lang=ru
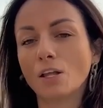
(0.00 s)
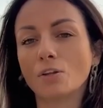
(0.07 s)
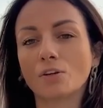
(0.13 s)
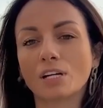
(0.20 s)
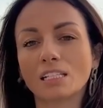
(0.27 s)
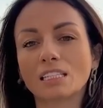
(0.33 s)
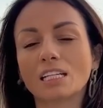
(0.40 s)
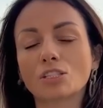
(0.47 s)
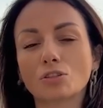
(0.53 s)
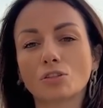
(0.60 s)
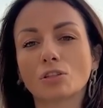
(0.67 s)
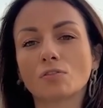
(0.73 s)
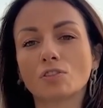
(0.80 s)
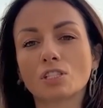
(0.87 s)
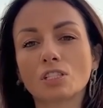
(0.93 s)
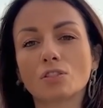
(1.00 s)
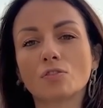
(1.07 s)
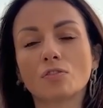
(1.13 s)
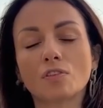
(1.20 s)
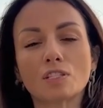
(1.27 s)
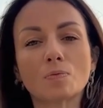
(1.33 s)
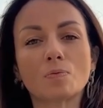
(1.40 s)
Но когда что-то в
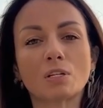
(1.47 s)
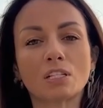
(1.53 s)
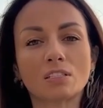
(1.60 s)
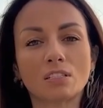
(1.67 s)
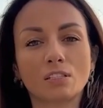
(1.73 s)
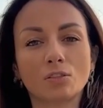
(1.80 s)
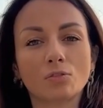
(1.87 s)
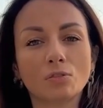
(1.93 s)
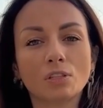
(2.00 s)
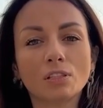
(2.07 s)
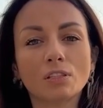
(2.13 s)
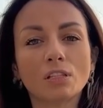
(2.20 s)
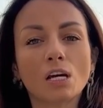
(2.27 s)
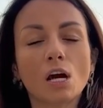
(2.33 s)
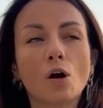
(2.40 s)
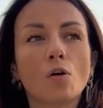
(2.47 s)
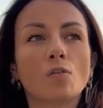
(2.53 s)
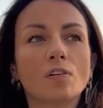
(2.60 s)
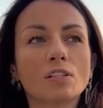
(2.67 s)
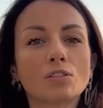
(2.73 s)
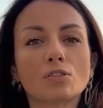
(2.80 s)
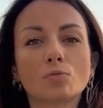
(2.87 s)
жизни у вас произойдет, у
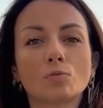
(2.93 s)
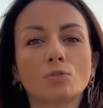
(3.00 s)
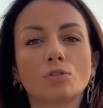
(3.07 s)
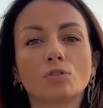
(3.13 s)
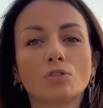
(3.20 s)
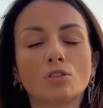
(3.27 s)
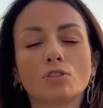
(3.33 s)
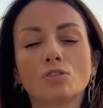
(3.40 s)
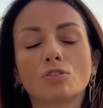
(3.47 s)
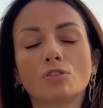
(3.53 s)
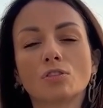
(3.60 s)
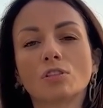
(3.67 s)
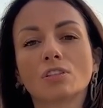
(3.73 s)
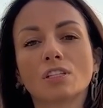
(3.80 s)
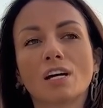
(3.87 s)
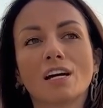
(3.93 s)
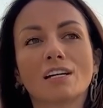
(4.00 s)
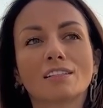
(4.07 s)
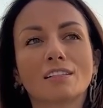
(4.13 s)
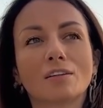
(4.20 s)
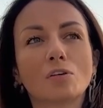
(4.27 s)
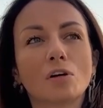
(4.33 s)
вас уже будет очень
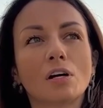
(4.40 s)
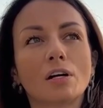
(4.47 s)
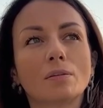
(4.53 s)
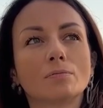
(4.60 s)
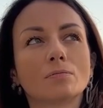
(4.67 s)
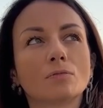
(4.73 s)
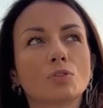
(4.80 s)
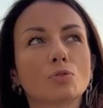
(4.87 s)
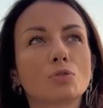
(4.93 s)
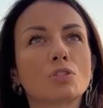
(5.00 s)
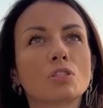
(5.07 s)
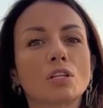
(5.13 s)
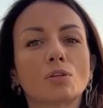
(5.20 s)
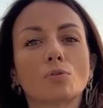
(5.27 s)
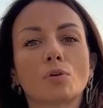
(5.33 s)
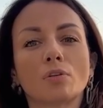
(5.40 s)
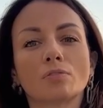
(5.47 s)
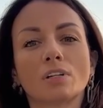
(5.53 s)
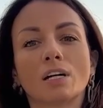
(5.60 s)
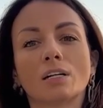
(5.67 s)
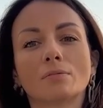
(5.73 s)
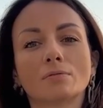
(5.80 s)
четкая такая
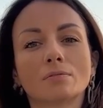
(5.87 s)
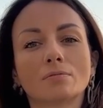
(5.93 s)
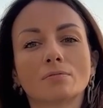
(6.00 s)
установка.